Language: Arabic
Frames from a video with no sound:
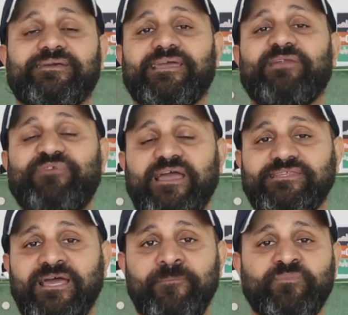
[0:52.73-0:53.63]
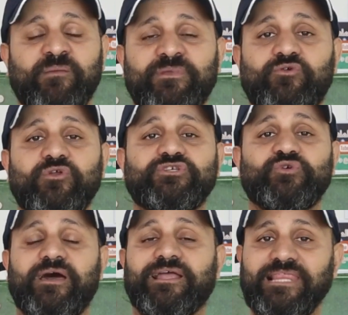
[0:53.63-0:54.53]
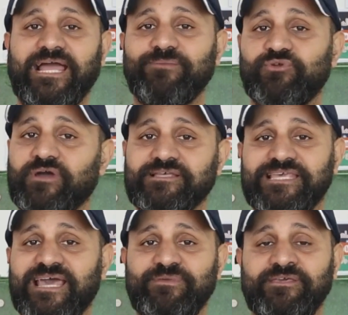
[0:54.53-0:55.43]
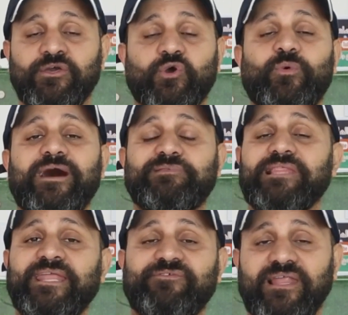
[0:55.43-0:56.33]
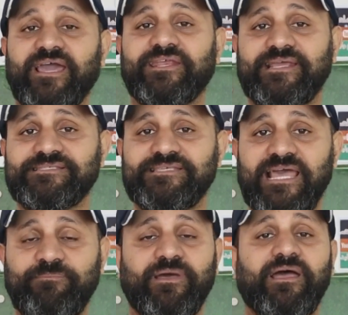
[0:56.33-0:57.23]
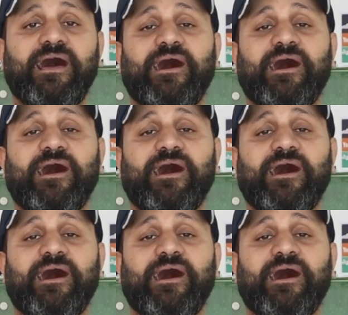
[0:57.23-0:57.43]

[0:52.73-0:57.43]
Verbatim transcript: ايه الفايده من كل شويه اطلع اجيب لكم اسامي واطلع انا في الاخر كذاب